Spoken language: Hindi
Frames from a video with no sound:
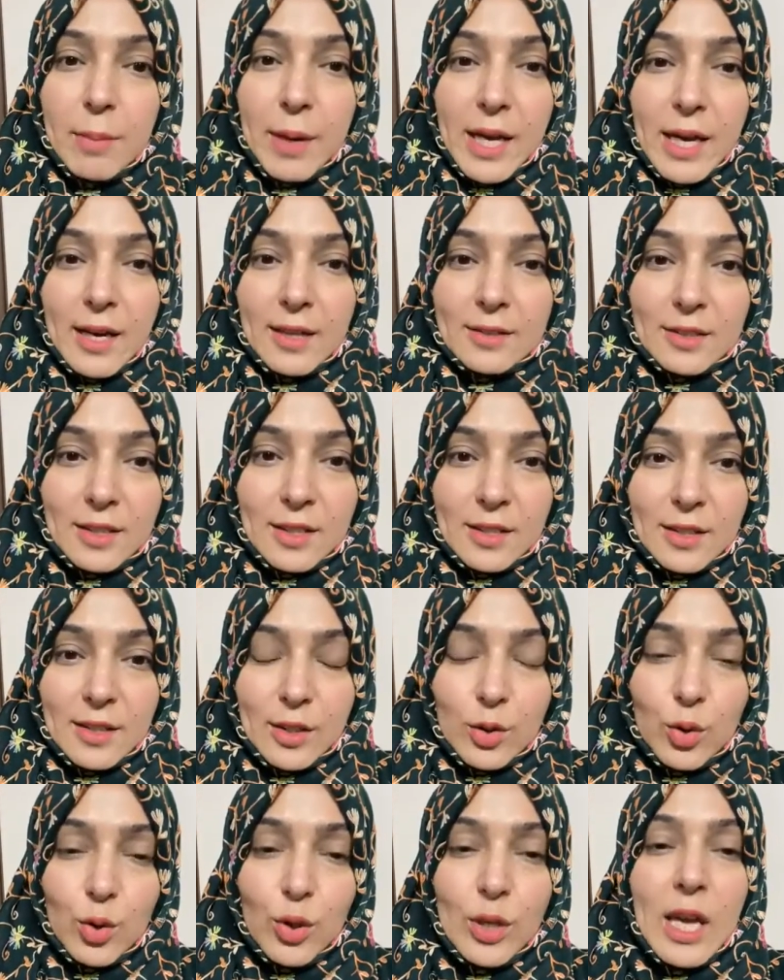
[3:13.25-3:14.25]
बयान
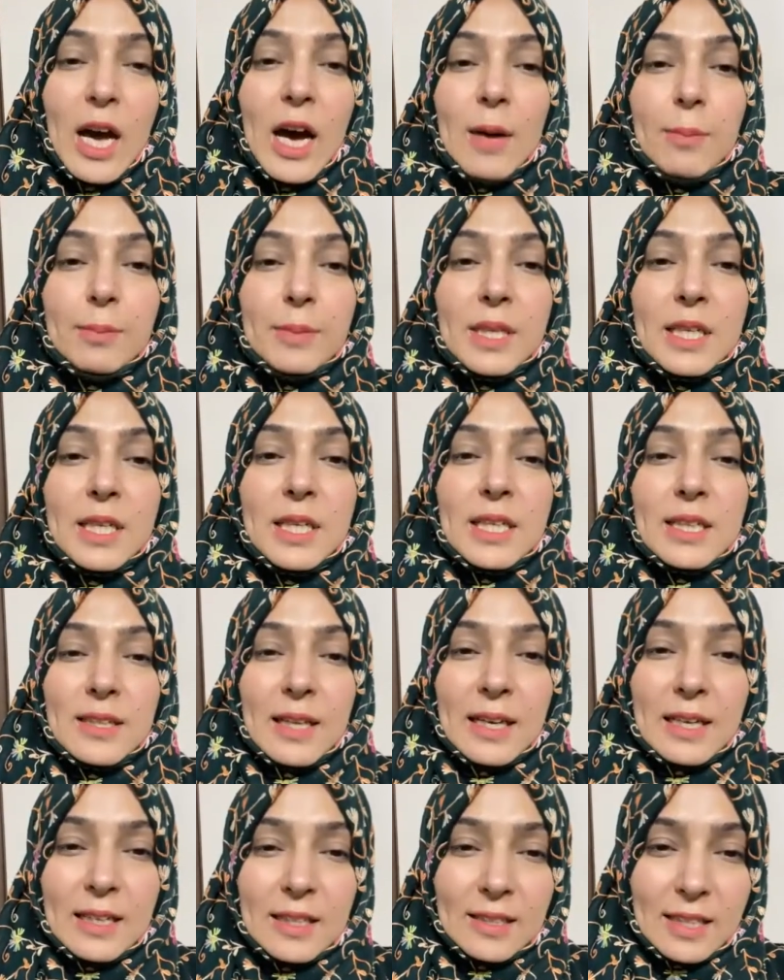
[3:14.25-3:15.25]
करते हो या अपनी
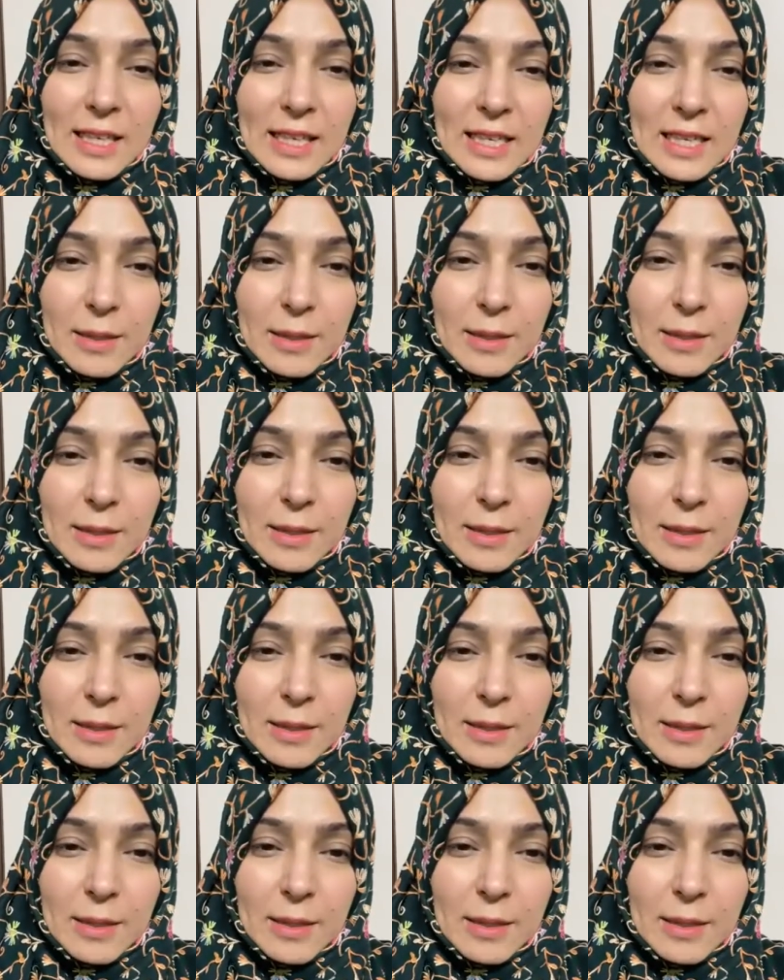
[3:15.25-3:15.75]
तंगदिली